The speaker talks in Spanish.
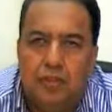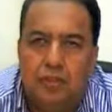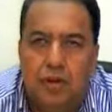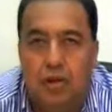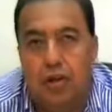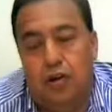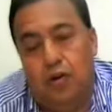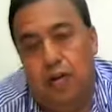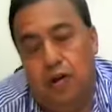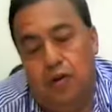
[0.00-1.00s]
Bueno, en,
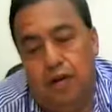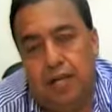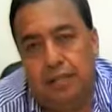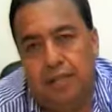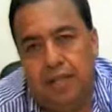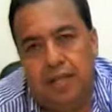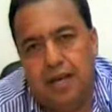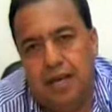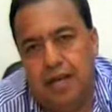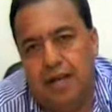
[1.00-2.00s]
lo, en lo que respecta a